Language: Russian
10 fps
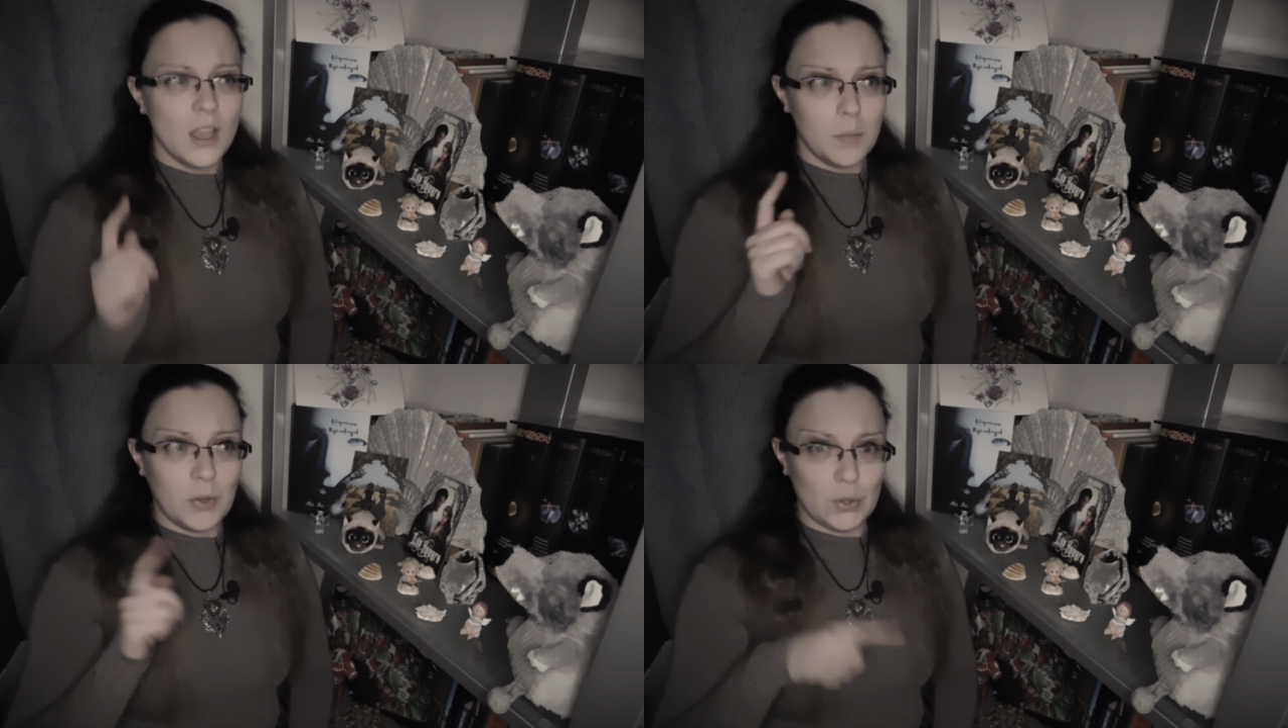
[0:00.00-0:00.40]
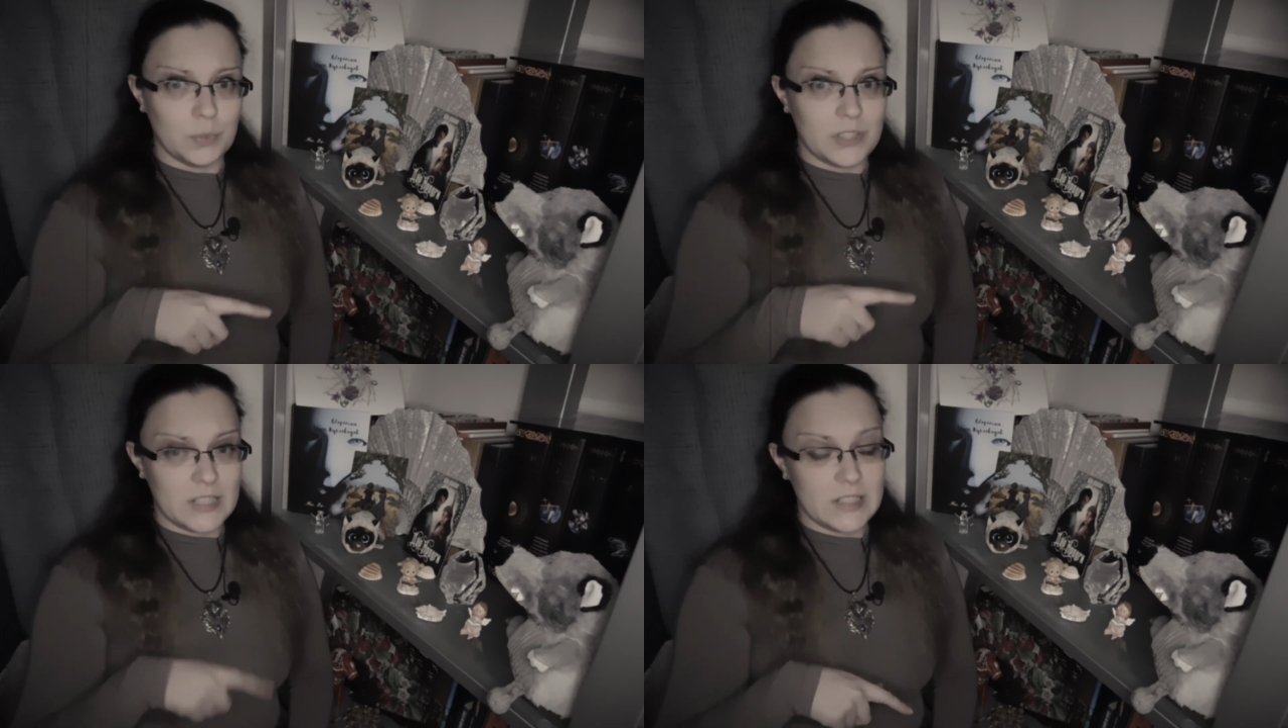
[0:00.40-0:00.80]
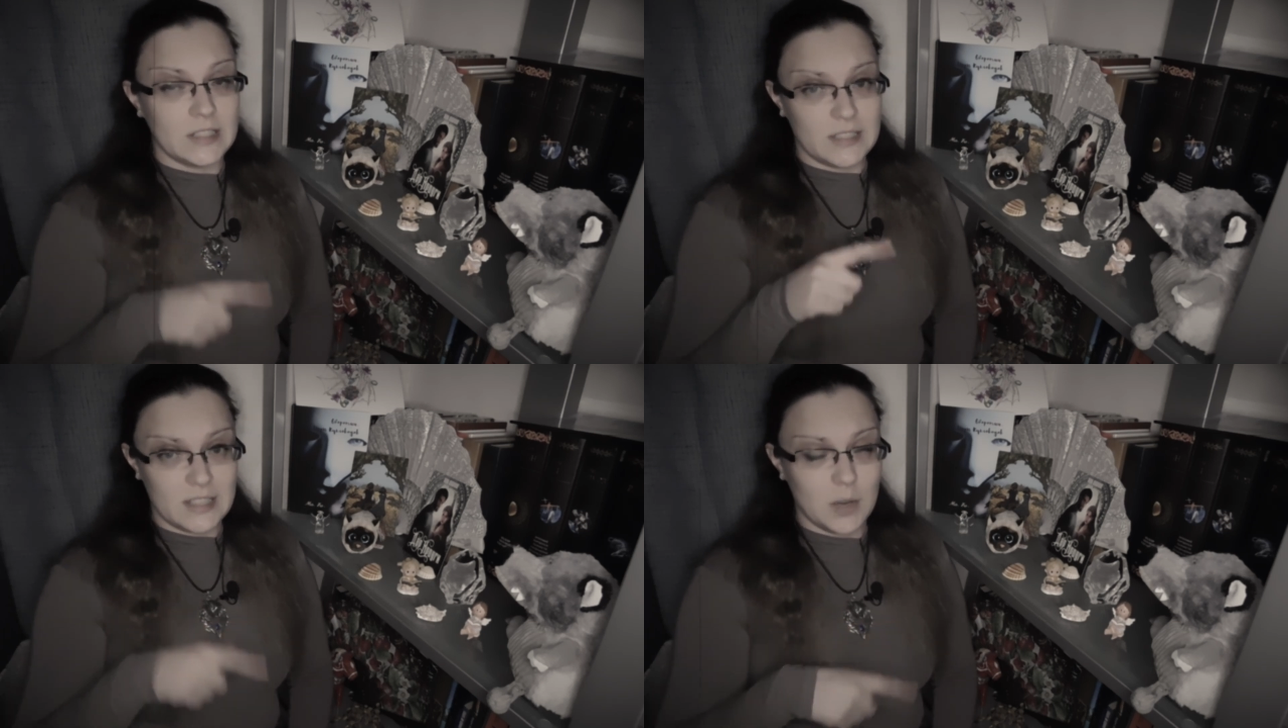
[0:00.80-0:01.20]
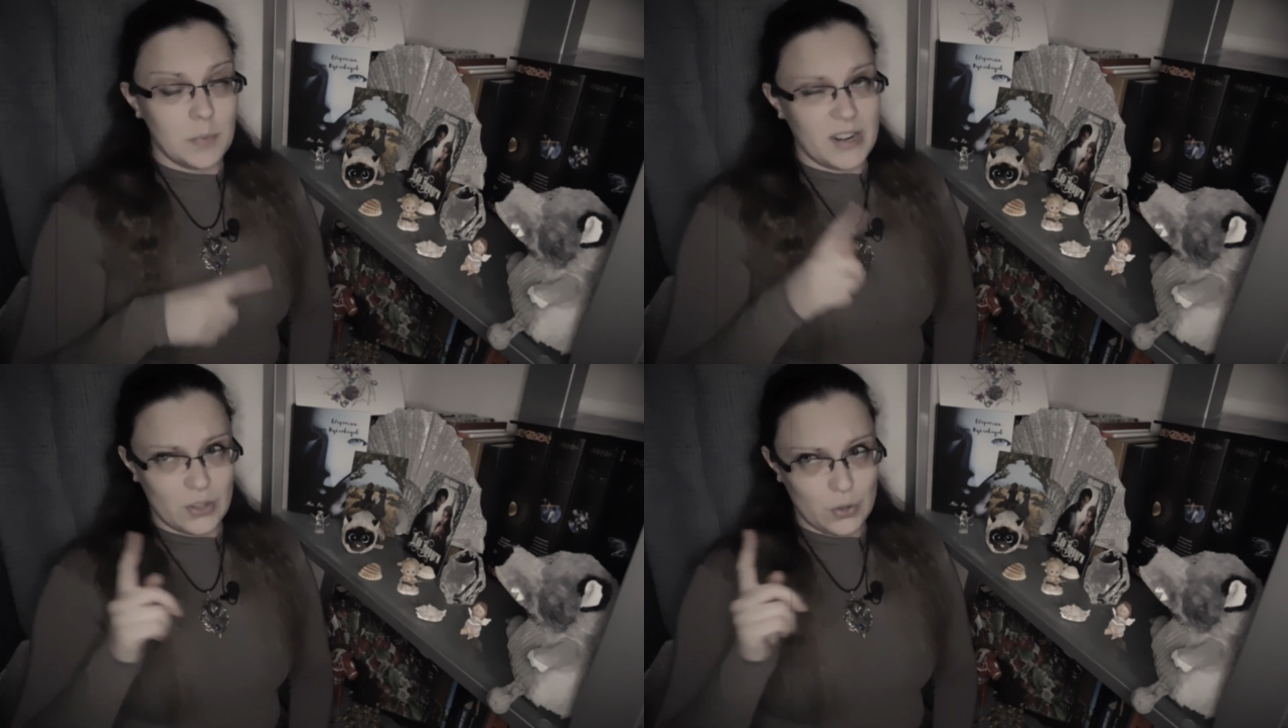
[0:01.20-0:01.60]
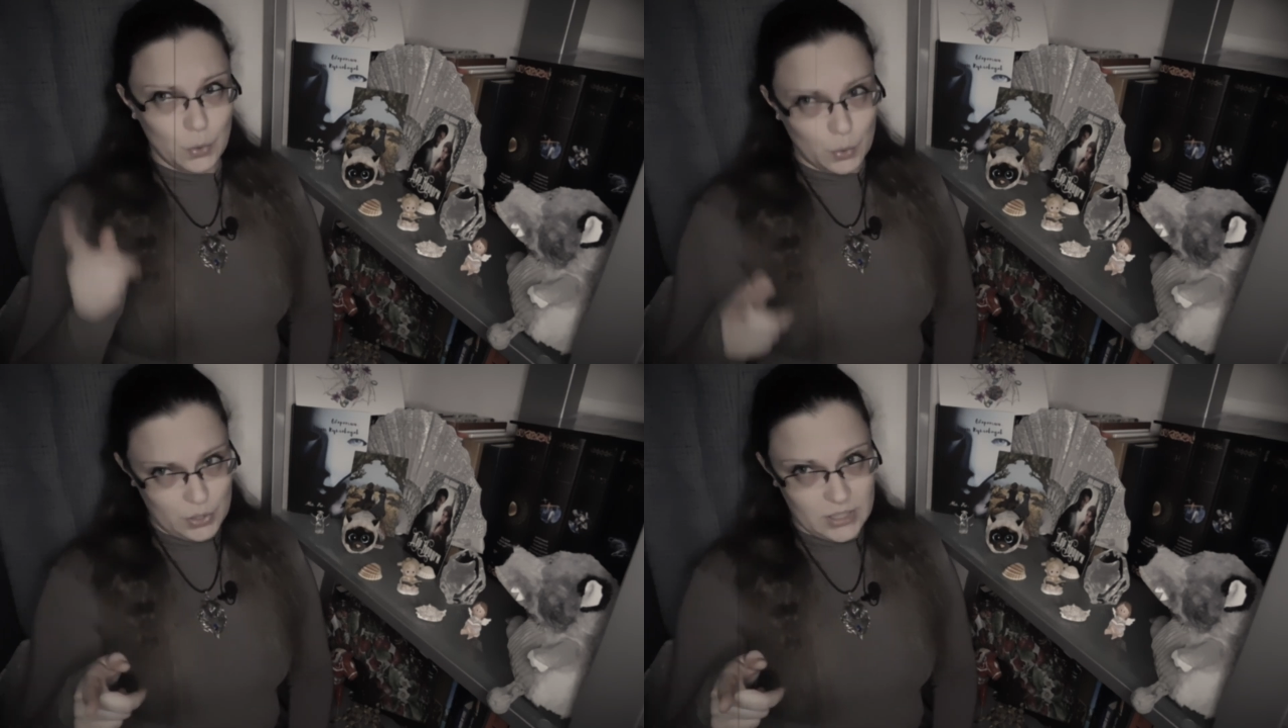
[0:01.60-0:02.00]
Потом середины декабря
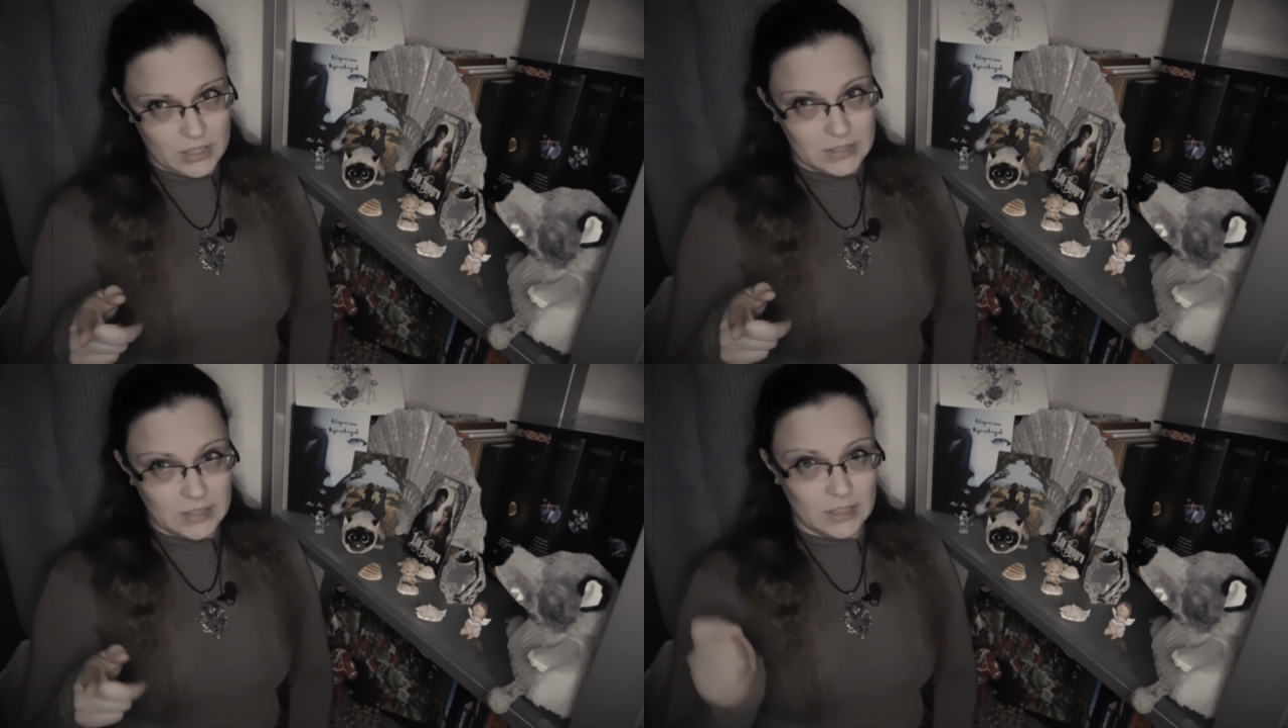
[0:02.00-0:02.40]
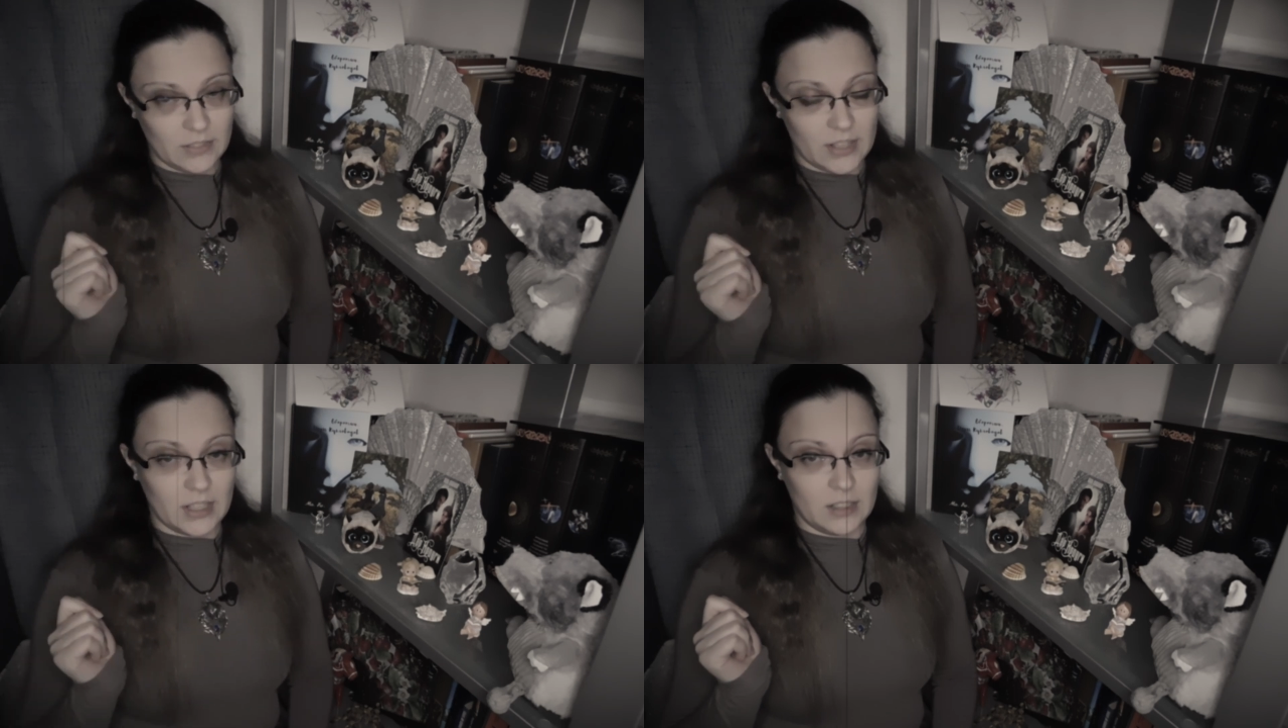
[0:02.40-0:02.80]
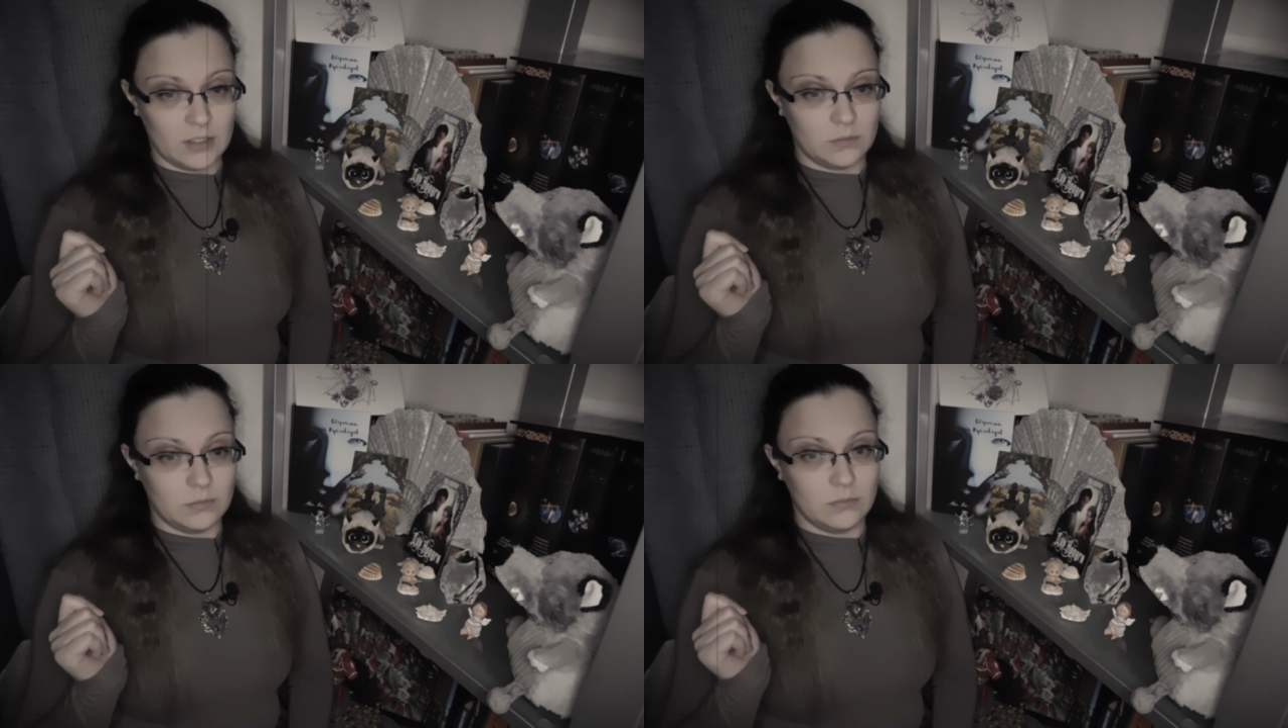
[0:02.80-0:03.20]
до середины января